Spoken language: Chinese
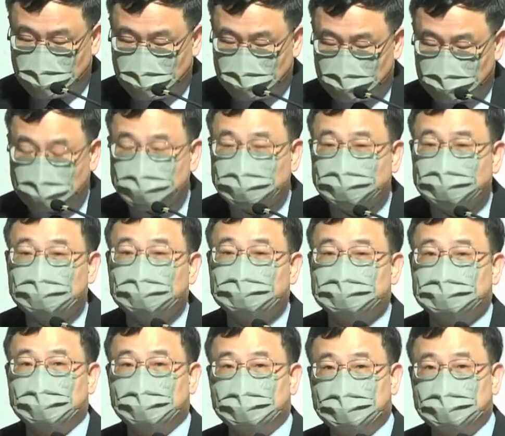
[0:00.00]
那如果
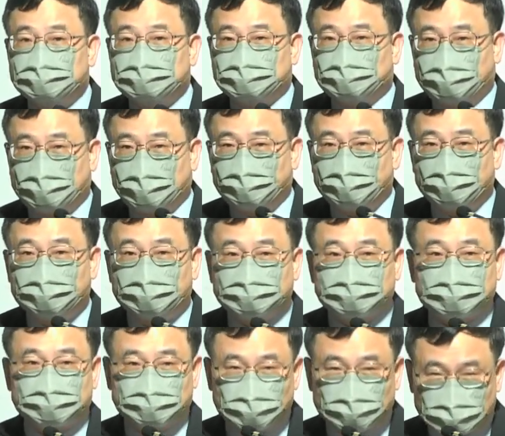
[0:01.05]
这样，你怎么样面对
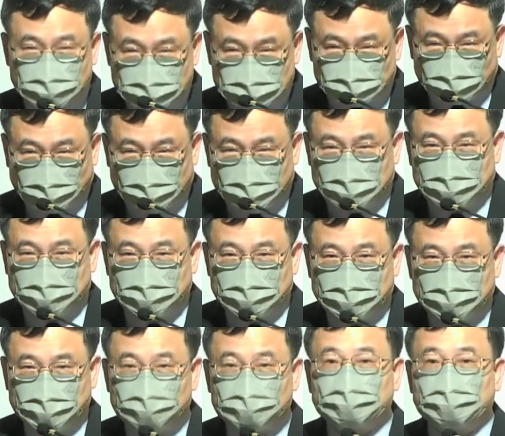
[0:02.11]
自己肉身死亡，
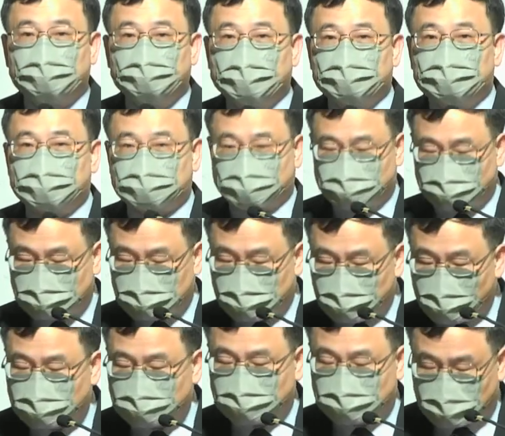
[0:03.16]
或者面对世界
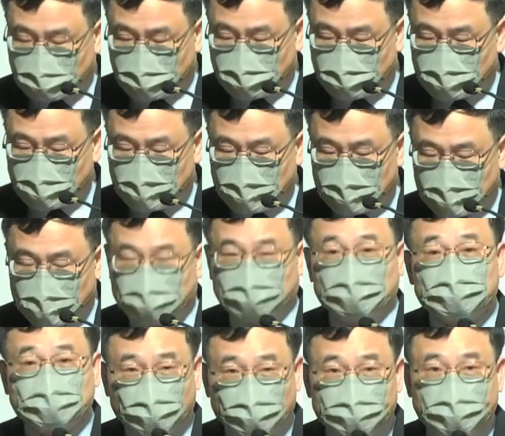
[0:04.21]
末日呢？可
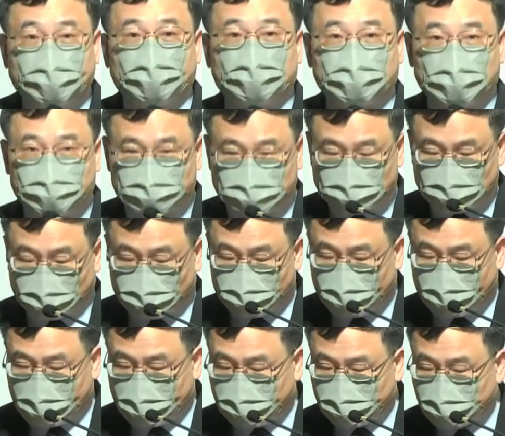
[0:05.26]
能同一天，可能不是同一
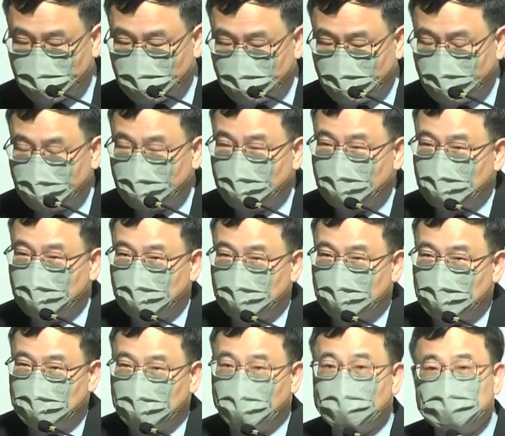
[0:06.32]
天。
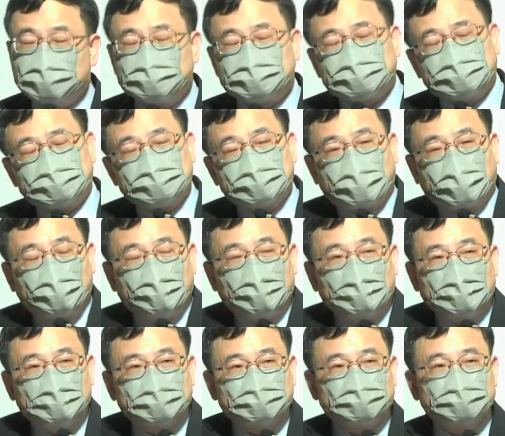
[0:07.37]
然后你在思考，
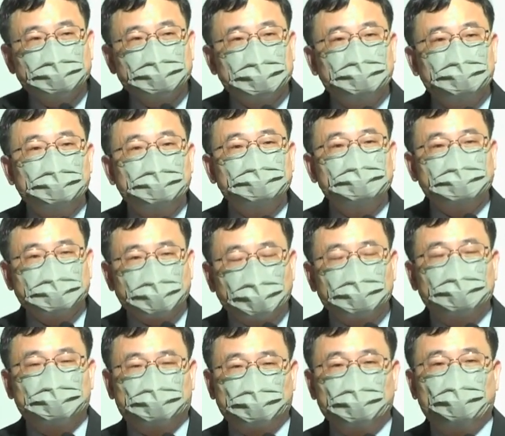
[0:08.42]
世界末日到
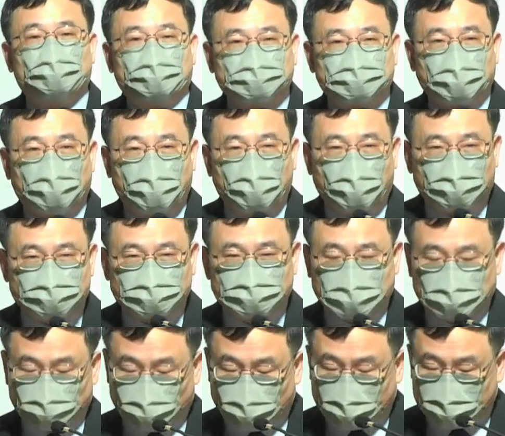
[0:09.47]
底对我们是好事
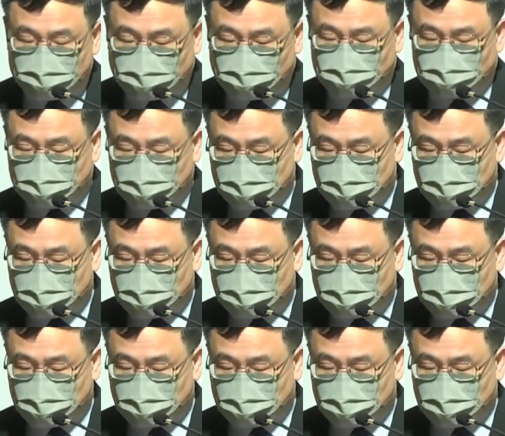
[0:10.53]
还是坏事？